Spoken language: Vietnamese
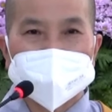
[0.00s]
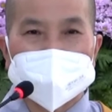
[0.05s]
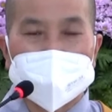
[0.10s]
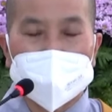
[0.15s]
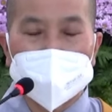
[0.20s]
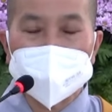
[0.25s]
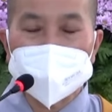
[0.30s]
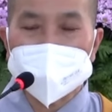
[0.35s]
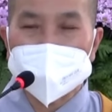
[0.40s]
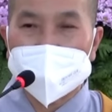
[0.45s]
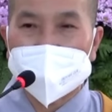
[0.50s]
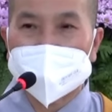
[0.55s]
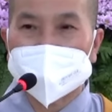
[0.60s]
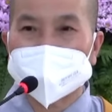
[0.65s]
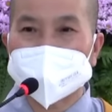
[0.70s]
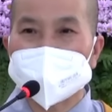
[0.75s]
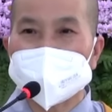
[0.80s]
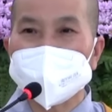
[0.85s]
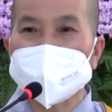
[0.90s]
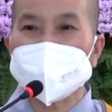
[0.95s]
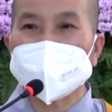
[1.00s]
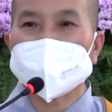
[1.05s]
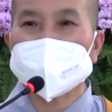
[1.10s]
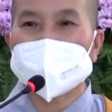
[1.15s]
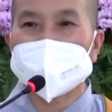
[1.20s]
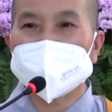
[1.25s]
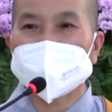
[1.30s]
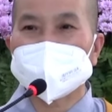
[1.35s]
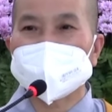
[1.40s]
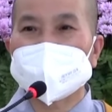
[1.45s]
chẳng màng đến
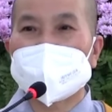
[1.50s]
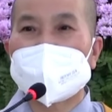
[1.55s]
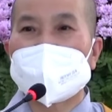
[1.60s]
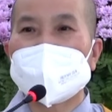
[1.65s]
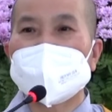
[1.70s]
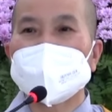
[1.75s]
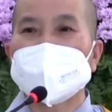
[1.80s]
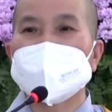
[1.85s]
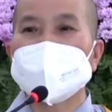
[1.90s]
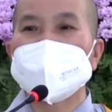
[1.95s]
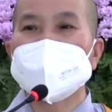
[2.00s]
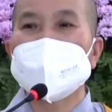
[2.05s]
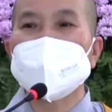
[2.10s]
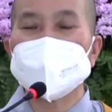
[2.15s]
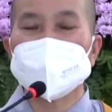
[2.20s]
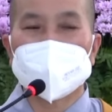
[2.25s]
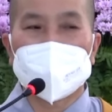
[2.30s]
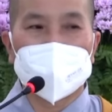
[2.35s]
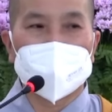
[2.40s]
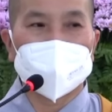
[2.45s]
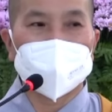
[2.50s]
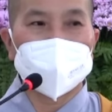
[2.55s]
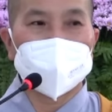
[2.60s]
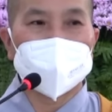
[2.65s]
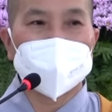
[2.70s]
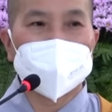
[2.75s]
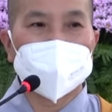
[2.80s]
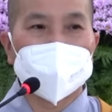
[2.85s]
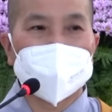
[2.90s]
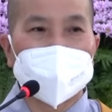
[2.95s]
tiền tài danh vọng,
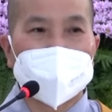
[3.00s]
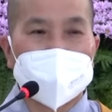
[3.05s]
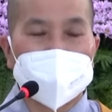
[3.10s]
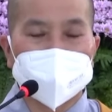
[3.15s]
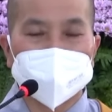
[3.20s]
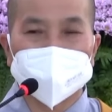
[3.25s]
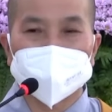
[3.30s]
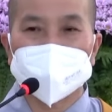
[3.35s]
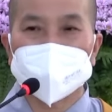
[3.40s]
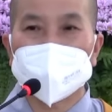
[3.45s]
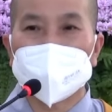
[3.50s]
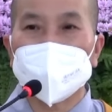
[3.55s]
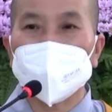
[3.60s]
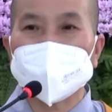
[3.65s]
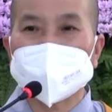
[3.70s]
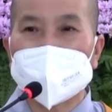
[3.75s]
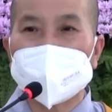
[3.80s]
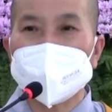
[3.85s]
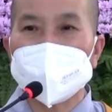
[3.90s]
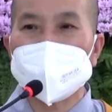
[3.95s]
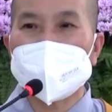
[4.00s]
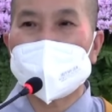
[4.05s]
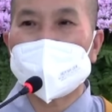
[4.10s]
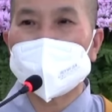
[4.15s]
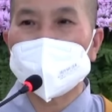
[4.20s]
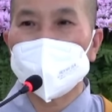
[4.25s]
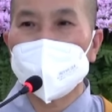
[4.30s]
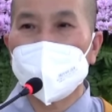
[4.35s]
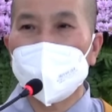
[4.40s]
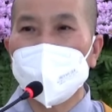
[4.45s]
làm chủ tâm
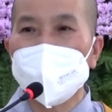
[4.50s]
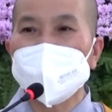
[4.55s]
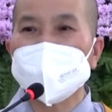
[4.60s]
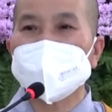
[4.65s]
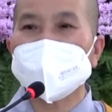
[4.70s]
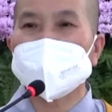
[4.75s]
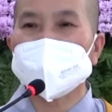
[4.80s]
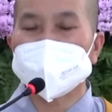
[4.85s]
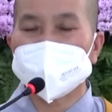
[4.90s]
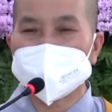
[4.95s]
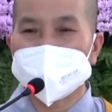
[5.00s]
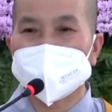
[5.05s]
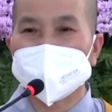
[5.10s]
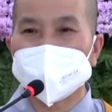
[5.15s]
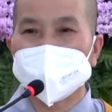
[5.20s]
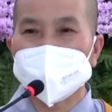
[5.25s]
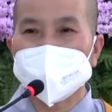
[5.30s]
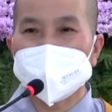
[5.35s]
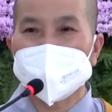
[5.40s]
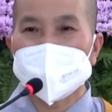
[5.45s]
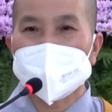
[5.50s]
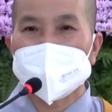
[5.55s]
ăn uống vừa chừng,